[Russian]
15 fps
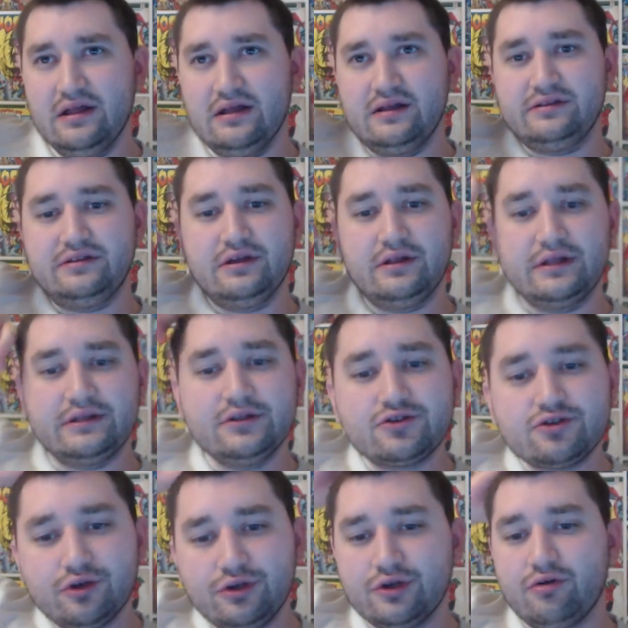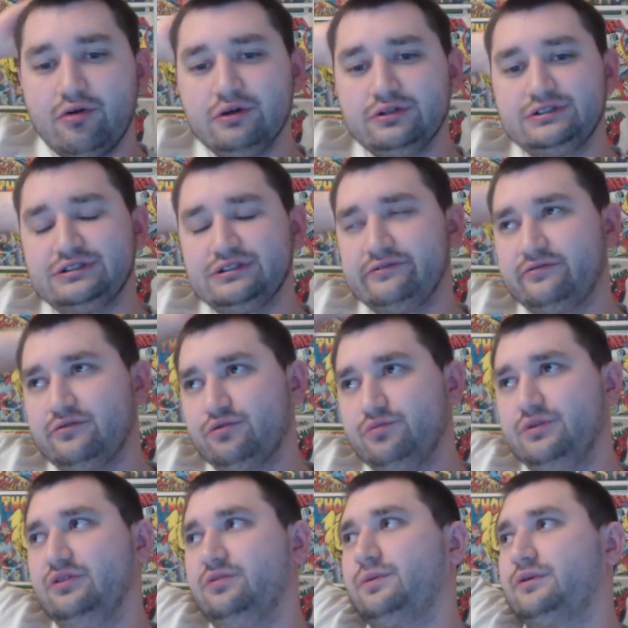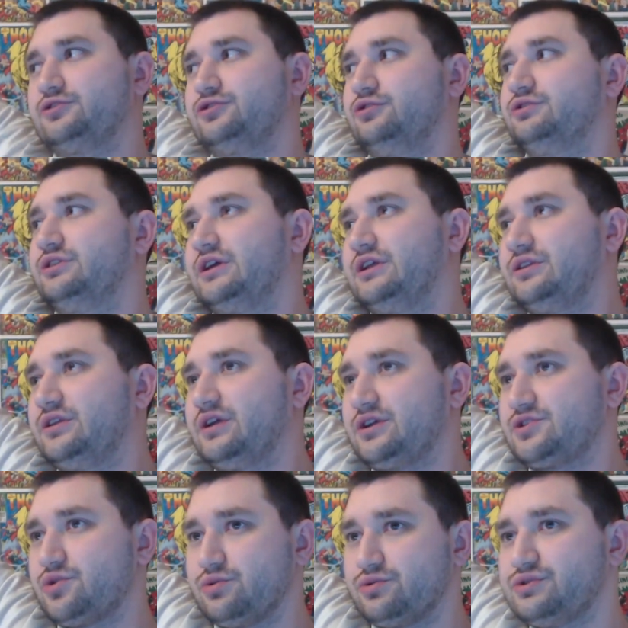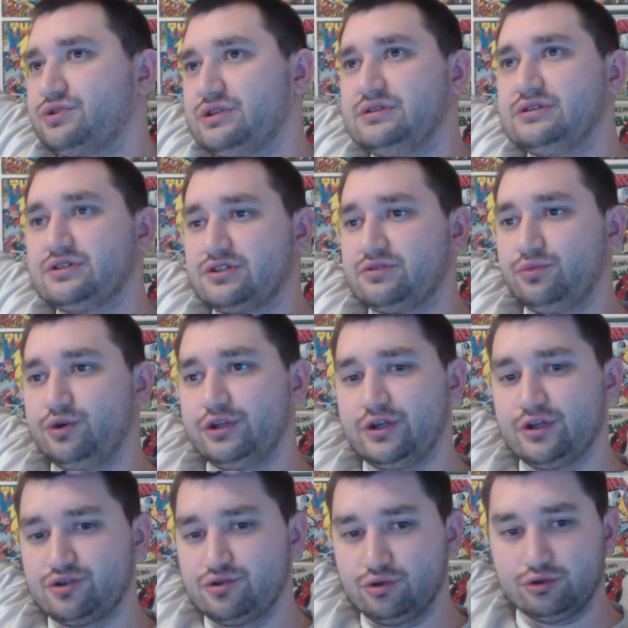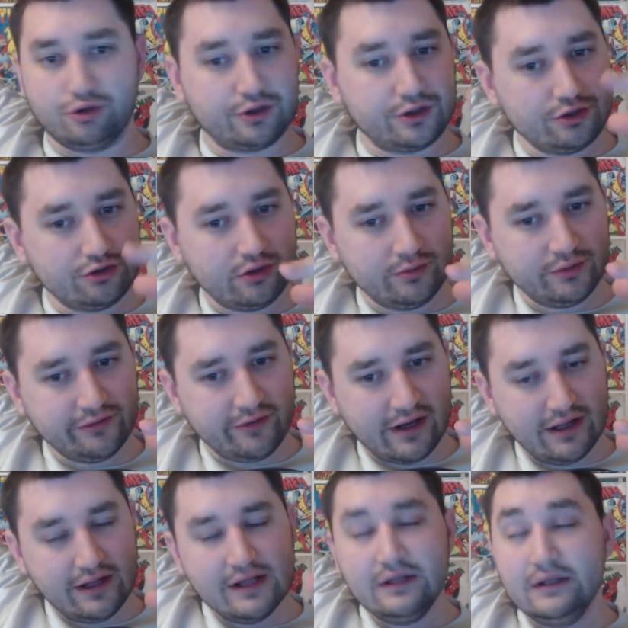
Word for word: делать ничего не хочется, врубил, пошел ТНТшку, сидишь, смотришь, но ну, только не Дом-2,